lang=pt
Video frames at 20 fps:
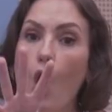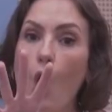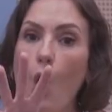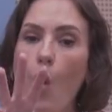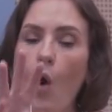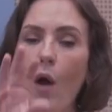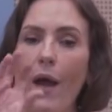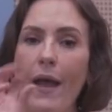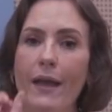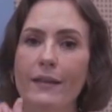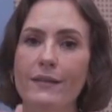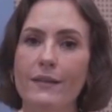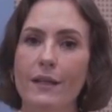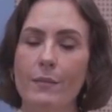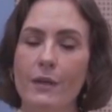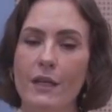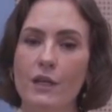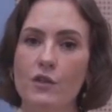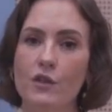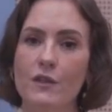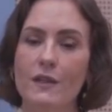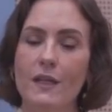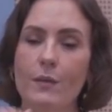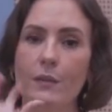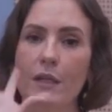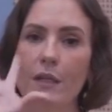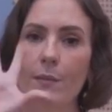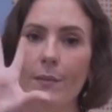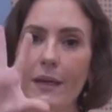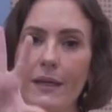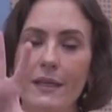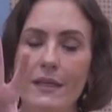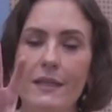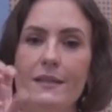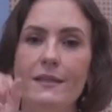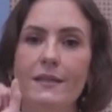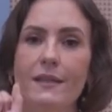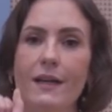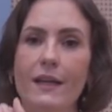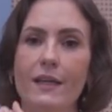corretamente essa mama e
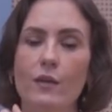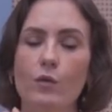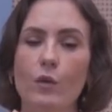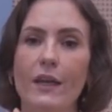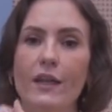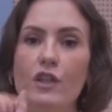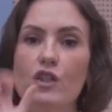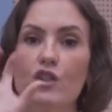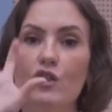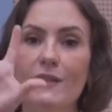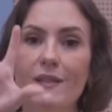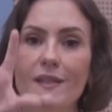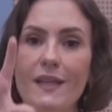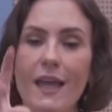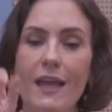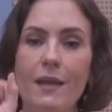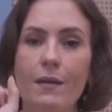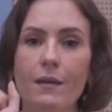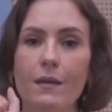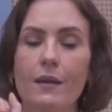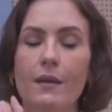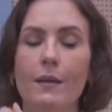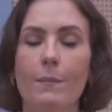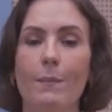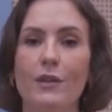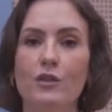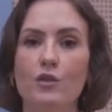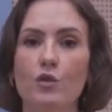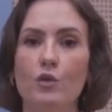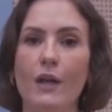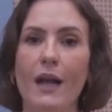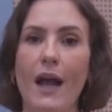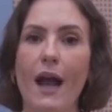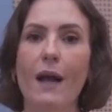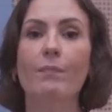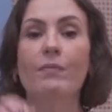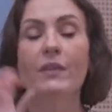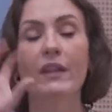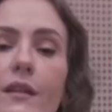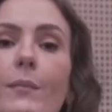extrair o leite sem
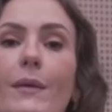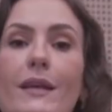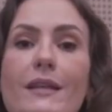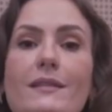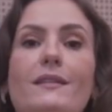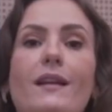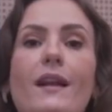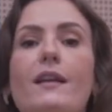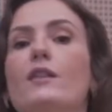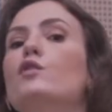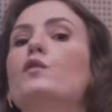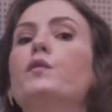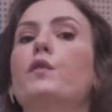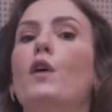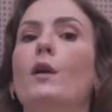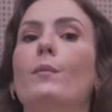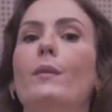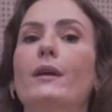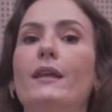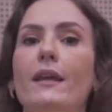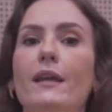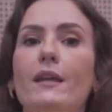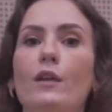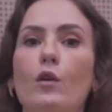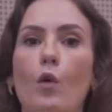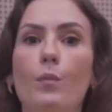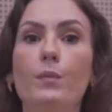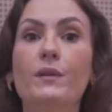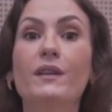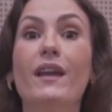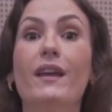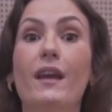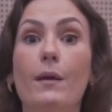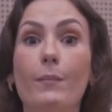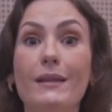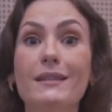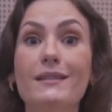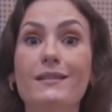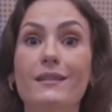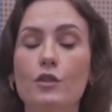machucar e também extrair de forma que ele obtenha
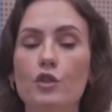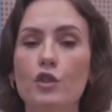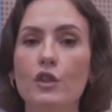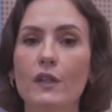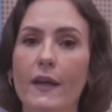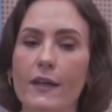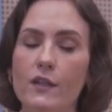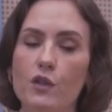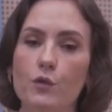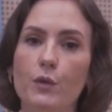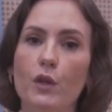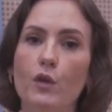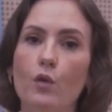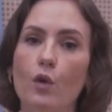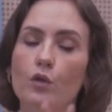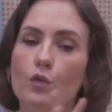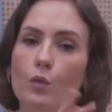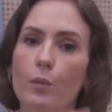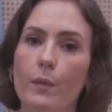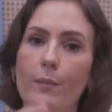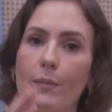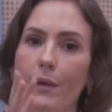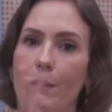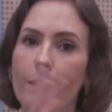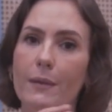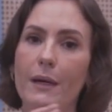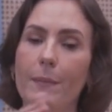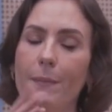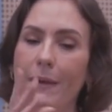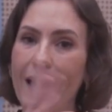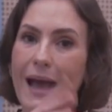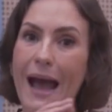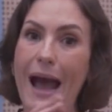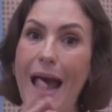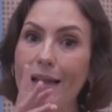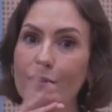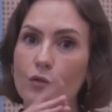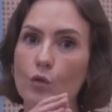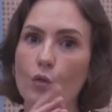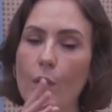bastante leite, porque quando o bebê mama
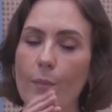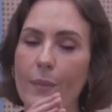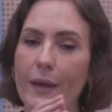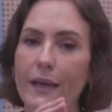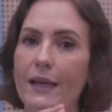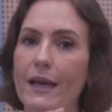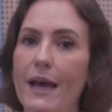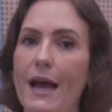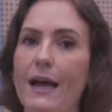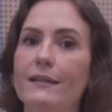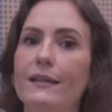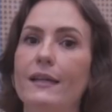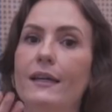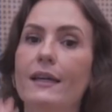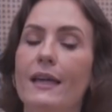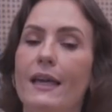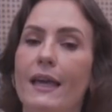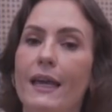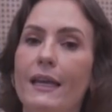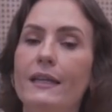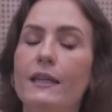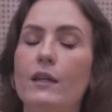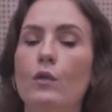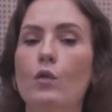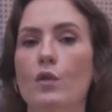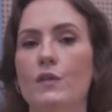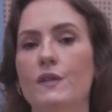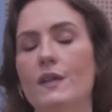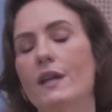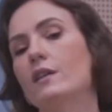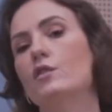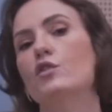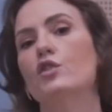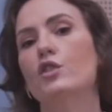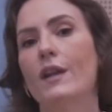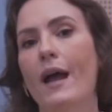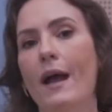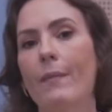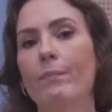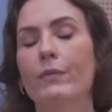errado, com a pega errada, ele não consegue
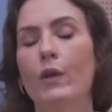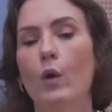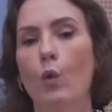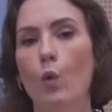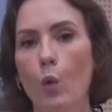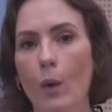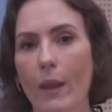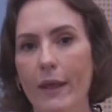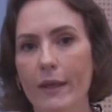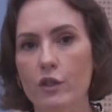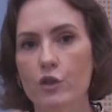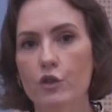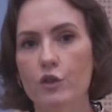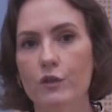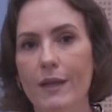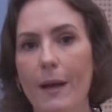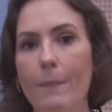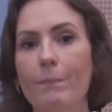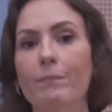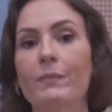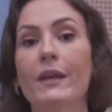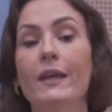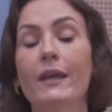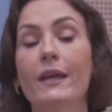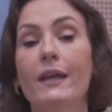tirar o leite, tá?